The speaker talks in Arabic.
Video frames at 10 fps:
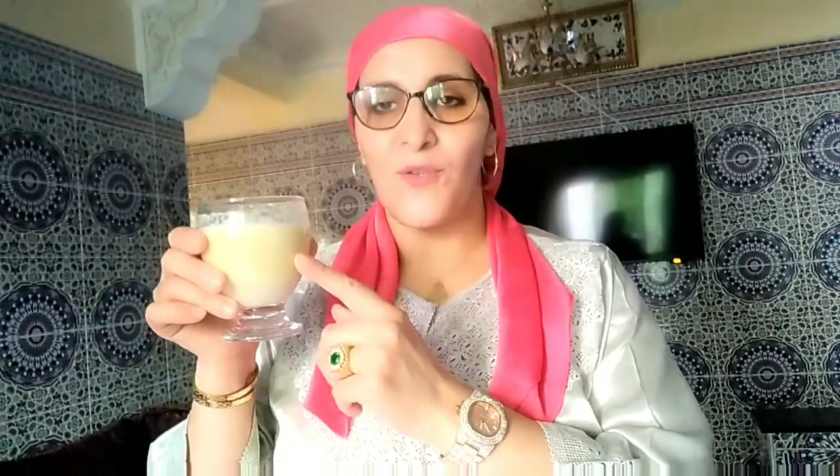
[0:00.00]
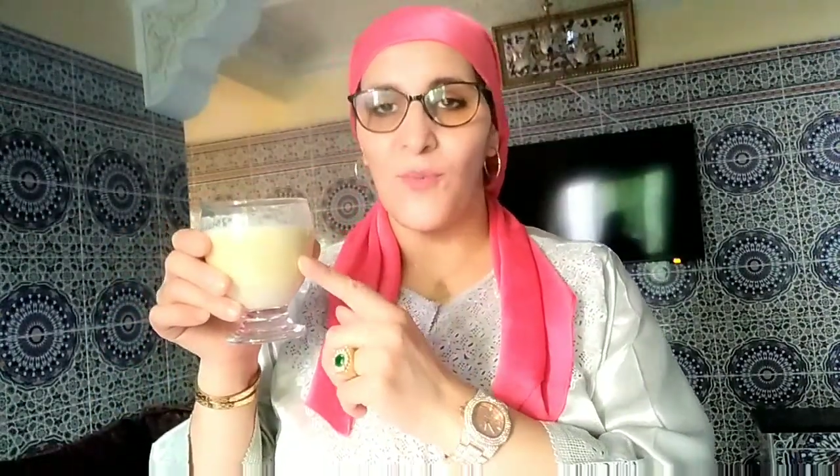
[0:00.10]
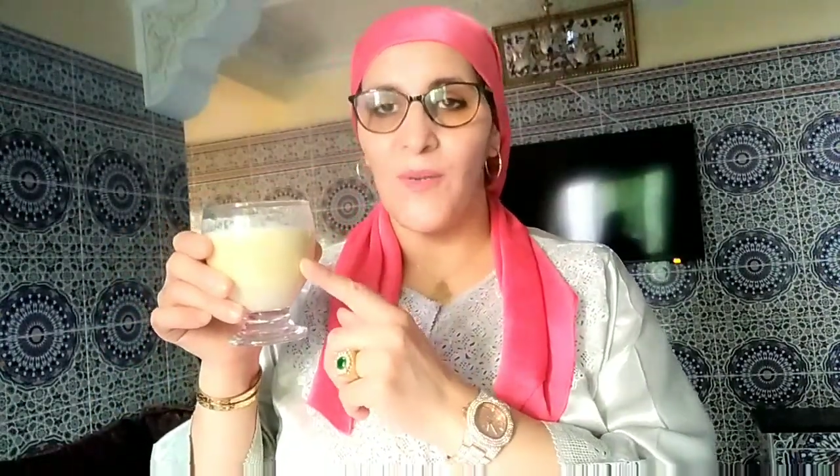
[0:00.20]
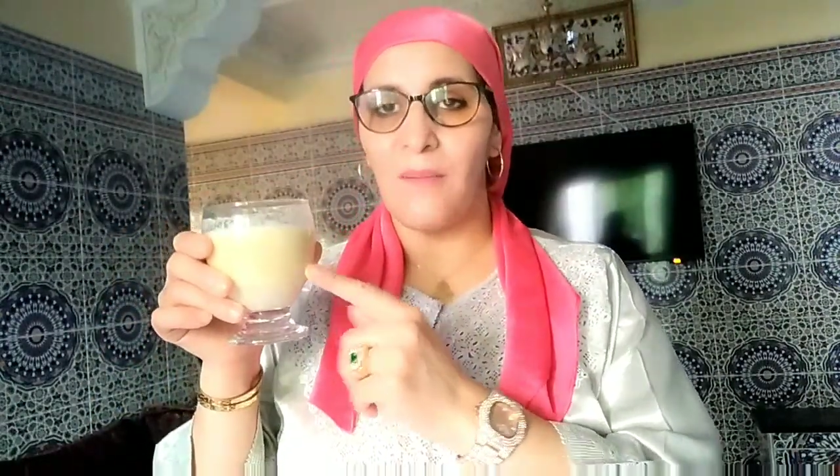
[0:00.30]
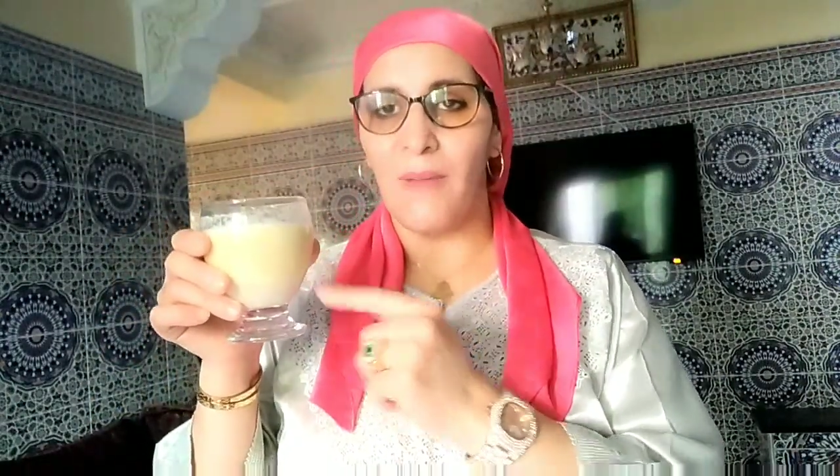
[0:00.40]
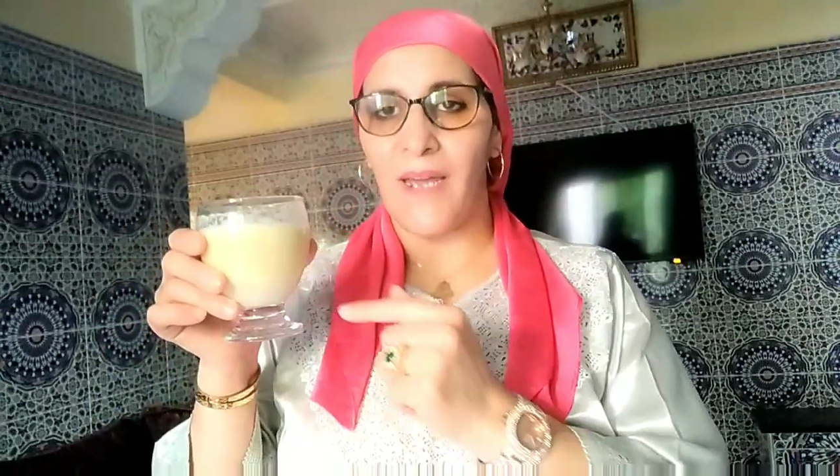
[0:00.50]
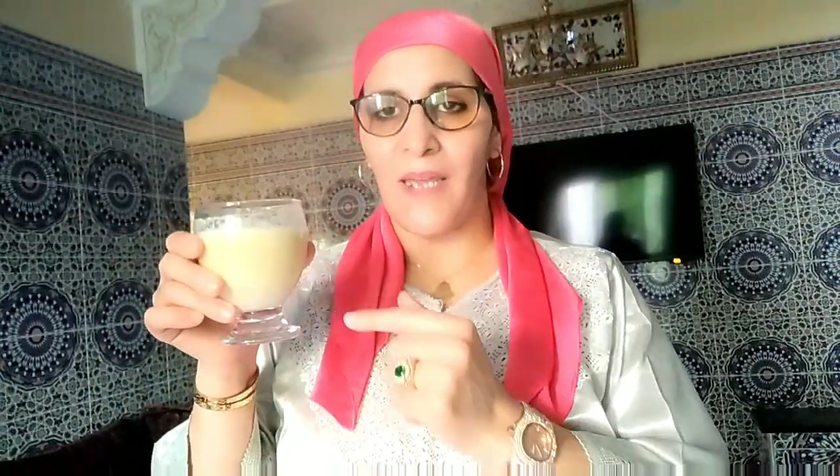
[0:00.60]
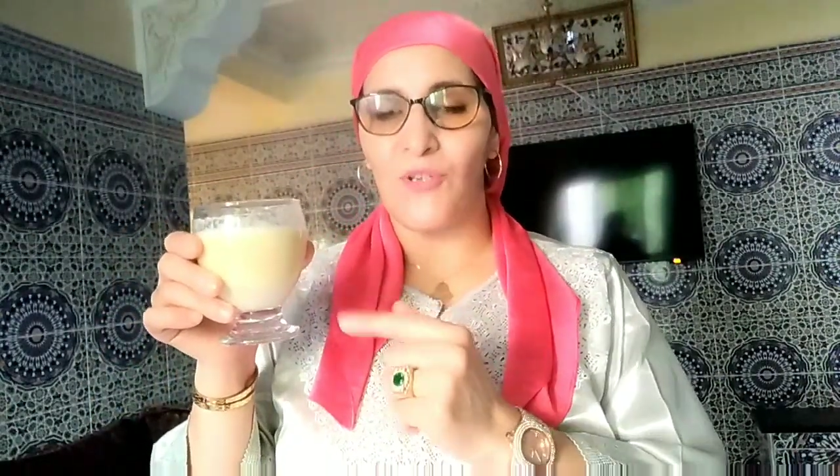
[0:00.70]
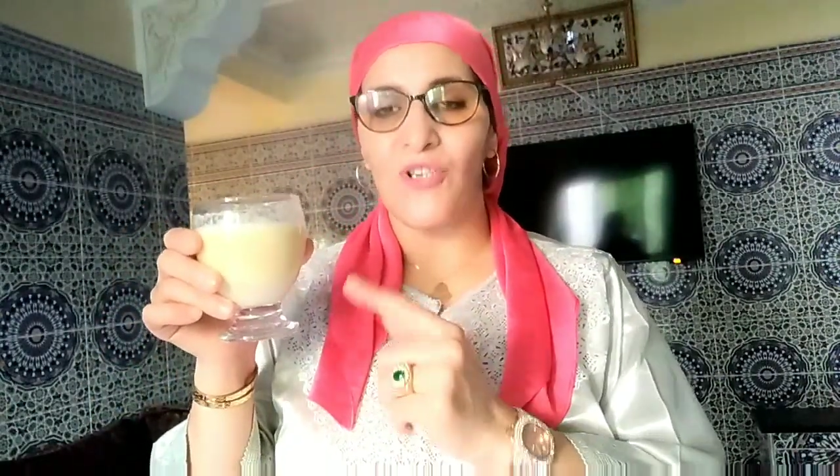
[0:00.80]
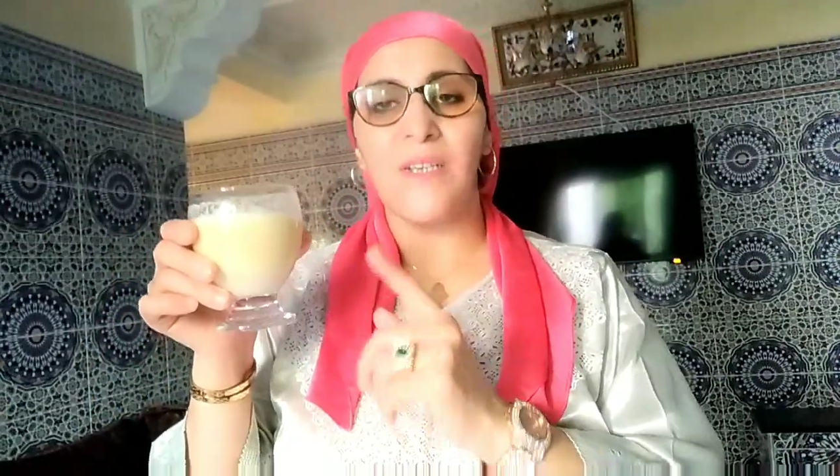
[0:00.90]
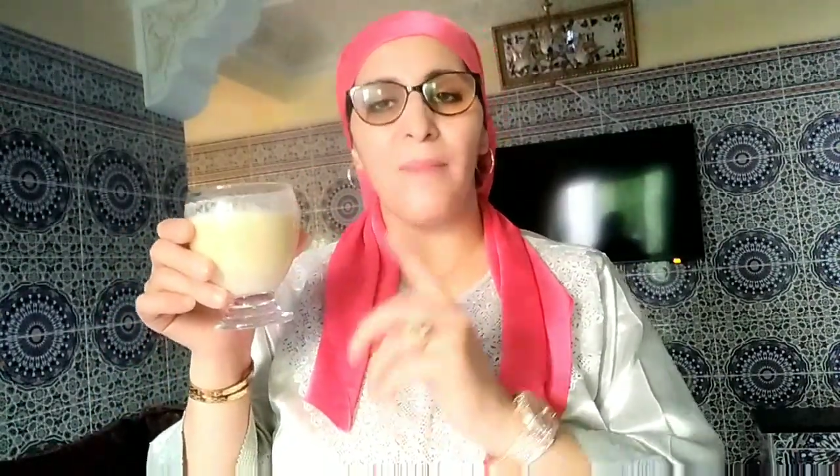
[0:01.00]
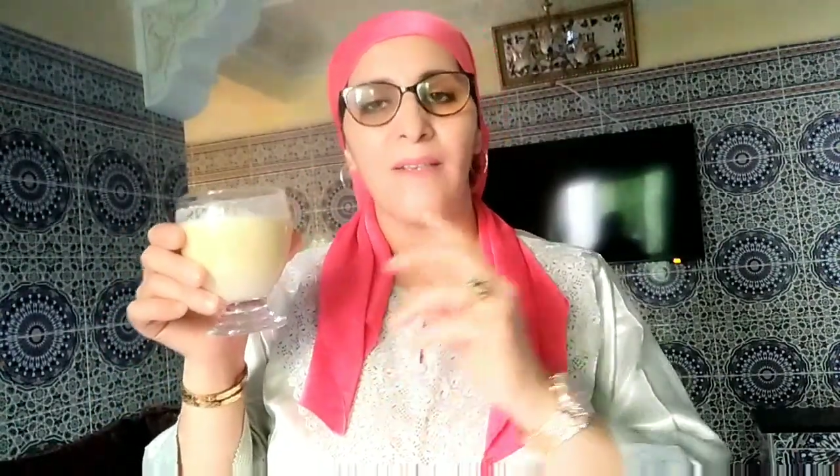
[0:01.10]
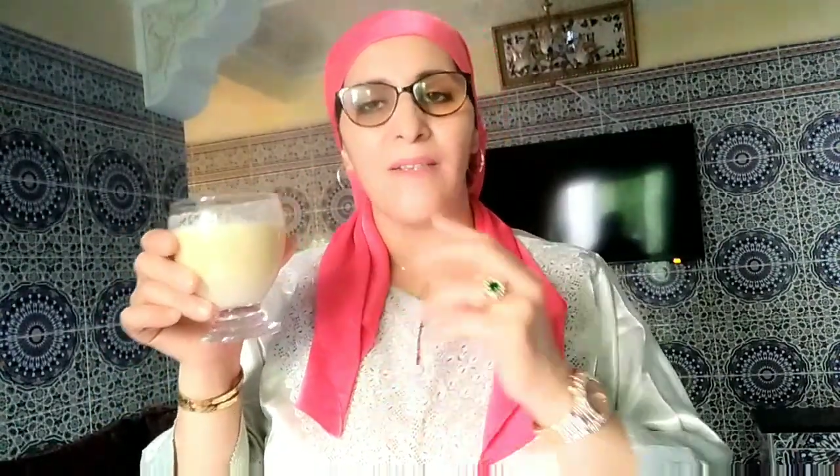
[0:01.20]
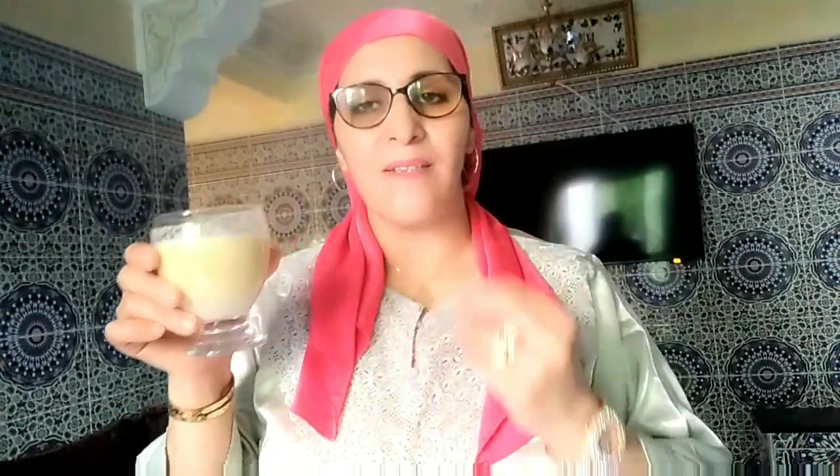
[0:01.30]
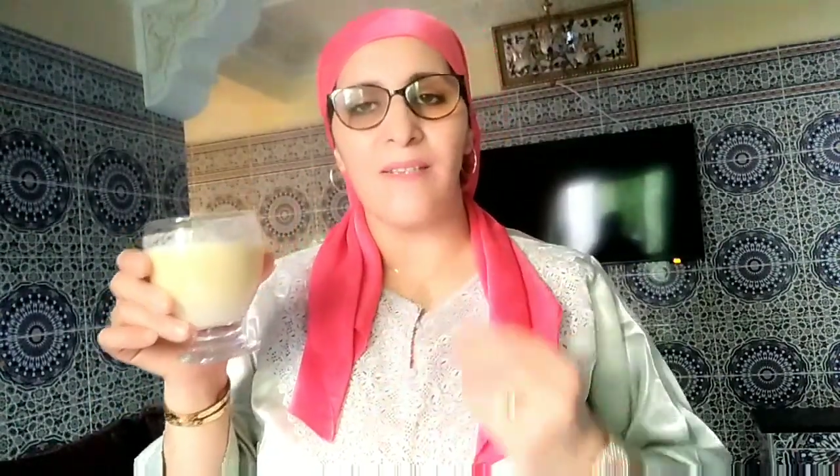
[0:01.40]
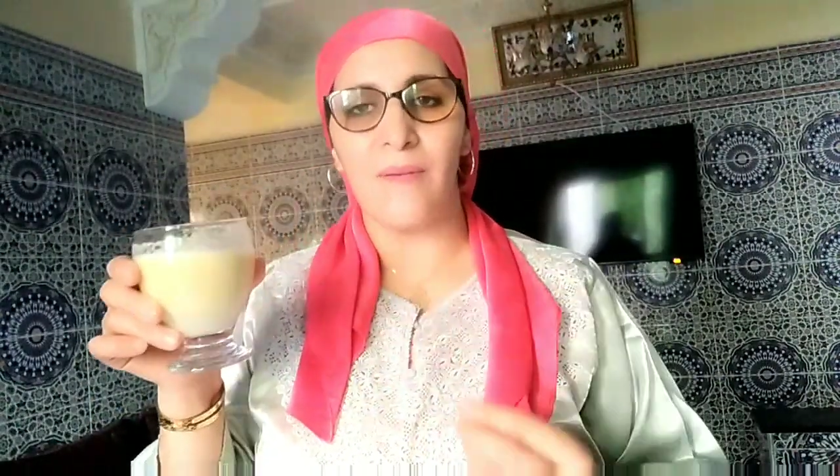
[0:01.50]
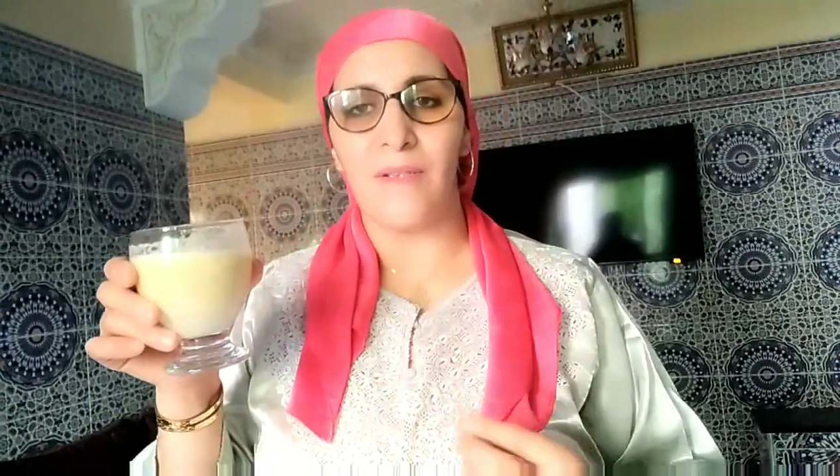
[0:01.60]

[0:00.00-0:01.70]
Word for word: زوين ما خايبش انت ما غاديش